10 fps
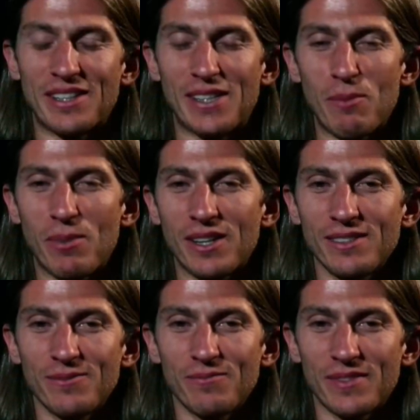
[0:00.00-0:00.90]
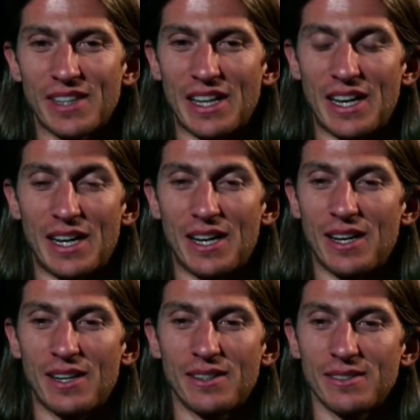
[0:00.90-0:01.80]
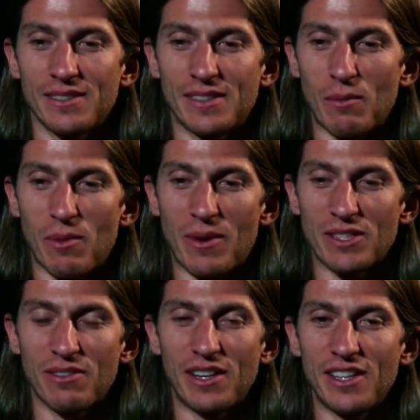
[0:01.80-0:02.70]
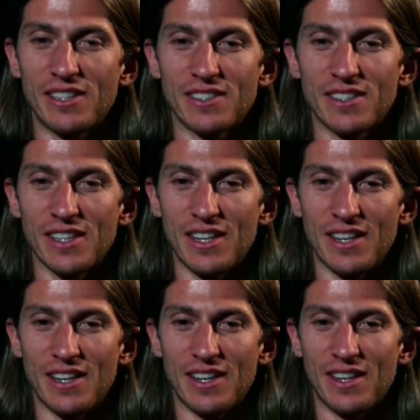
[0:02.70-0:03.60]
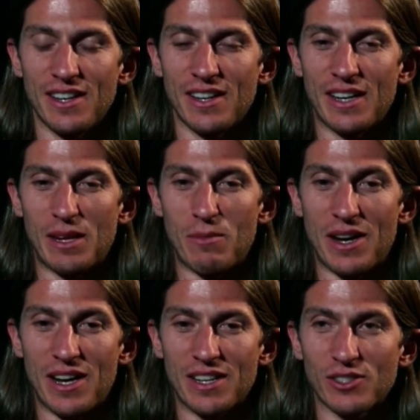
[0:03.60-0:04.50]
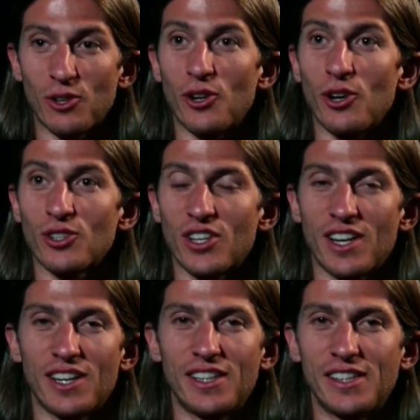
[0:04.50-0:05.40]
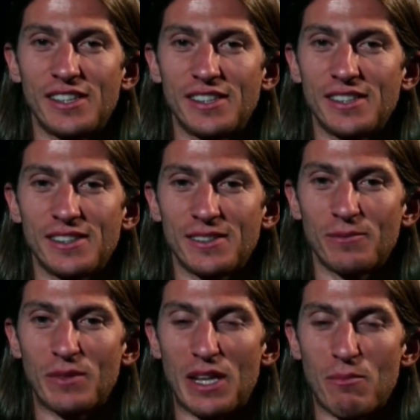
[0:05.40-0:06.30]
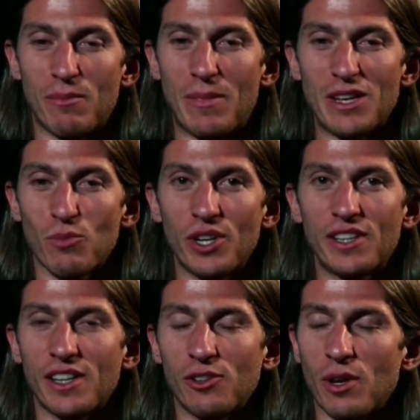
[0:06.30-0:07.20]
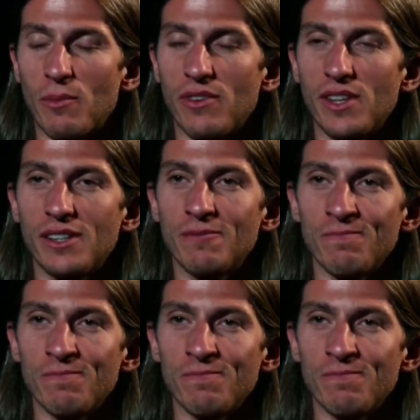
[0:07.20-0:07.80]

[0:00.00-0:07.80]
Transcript: etapa, la etapa más feliz, la más gloriosa y la más bonita de toda mi vida.